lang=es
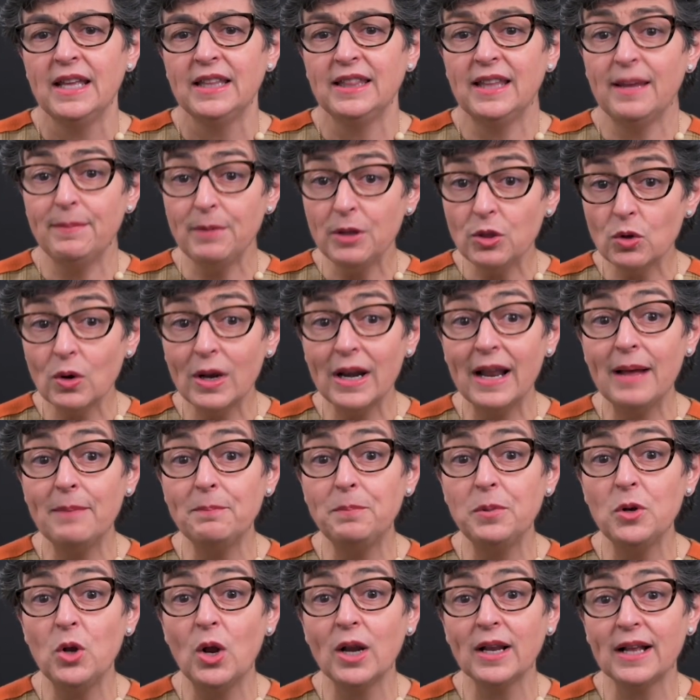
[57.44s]
Debido al
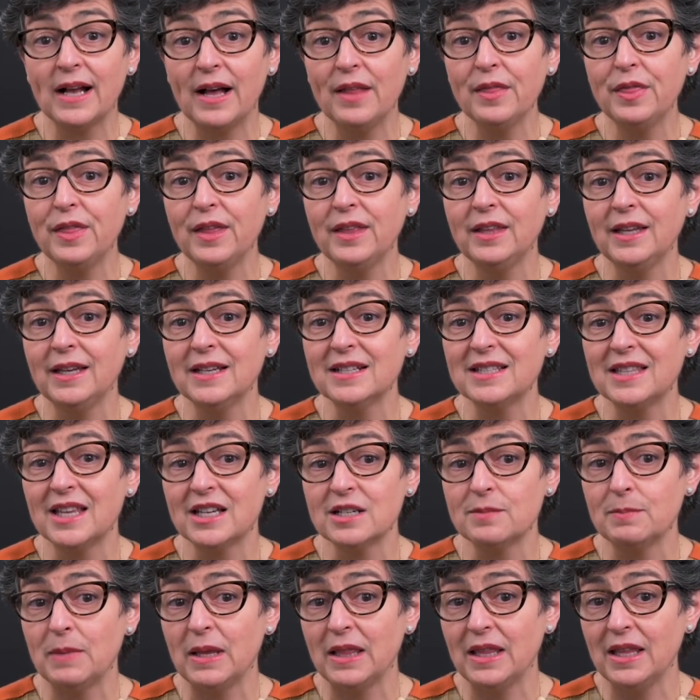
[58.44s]
amplio alcance de
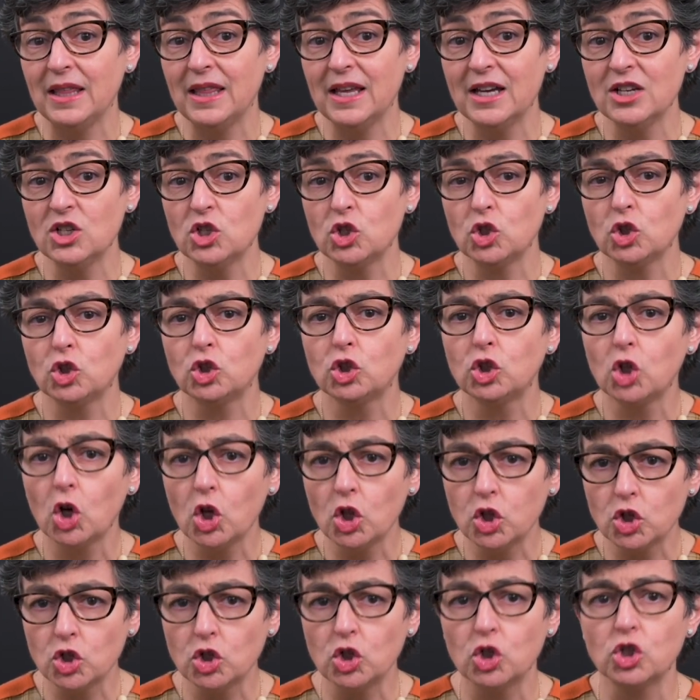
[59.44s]
estas medidas,
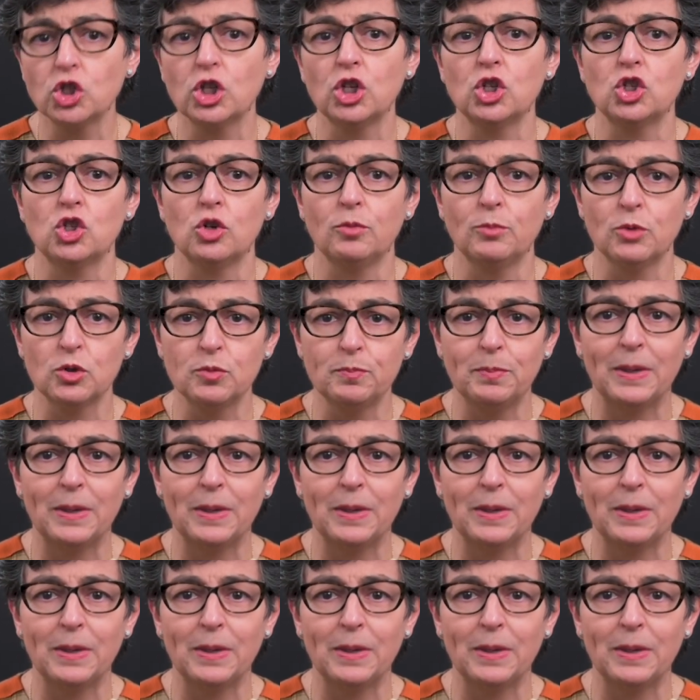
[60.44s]
todos los que somos